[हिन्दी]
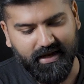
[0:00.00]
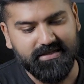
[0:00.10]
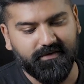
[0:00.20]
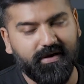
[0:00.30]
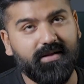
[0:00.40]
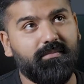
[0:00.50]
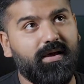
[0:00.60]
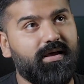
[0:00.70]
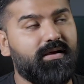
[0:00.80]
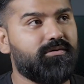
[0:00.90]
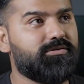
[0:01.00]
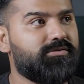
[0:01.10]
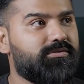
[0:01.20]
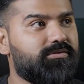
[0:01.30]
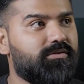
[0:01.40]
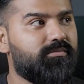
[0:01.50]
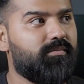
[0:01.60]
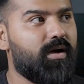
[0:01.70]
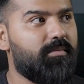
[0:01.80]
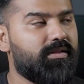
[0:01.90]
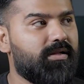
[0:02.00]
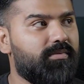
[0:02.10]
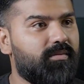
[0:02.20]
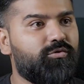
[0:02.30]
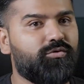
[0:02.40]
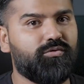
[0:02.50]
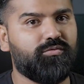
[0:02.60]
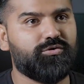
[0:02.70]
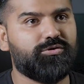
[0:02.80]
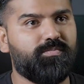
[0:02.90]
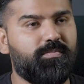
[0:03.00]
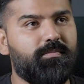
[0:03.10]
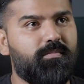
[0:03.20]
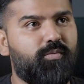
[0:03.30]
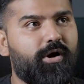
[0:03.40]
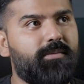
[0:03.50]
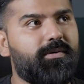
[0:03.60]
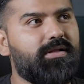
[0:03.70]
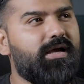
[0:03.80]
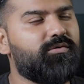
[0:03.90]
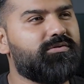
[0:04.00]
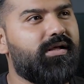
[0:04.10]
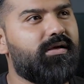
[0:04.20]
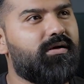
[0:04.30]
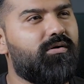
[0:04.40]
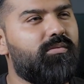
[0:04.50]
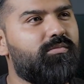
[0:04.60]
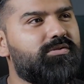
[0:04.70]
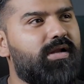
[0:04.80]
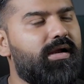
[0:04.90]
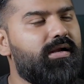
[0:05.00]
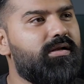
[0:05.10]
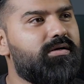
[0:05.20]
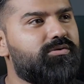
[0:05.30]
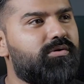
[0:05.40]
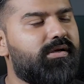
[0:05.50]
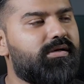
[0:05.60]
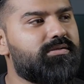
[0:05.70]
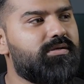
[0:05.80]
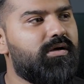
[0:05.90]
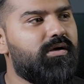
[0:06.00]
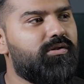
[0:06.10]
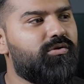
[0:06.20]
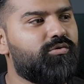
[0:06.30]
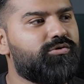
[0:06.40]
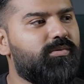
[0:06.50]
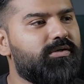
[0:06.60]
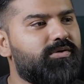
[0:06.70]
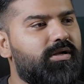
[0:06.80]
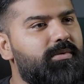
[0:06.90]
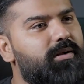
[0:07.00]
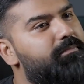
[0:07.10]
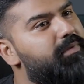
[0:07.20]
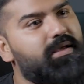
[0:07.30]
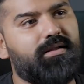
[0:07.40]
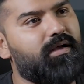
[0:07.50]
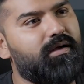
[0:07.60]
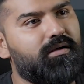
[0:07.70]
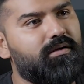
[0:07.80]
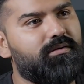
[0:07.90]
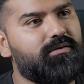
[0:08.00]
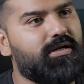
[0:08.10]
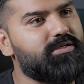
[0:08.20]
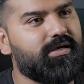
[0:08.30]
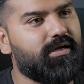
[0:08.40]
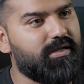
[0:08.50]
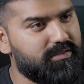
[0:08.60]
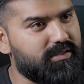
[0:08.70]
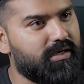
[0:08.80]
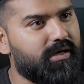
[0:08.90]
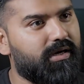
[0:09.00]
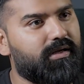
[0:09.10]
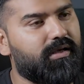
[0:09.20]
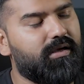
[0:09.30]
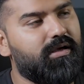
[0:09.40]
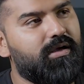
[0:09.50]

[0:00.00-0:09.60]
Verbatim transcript: एज अ फैन मैं उस मतलब हम तो उस पॉइंट पर था आई वॉज लाइक ऑलमोस्ट नाइनटीन ईयर्स ओल्ड यस तो उस वक्त जो है ना मेरा पीक था नशे का ना इसका क्रिकेट के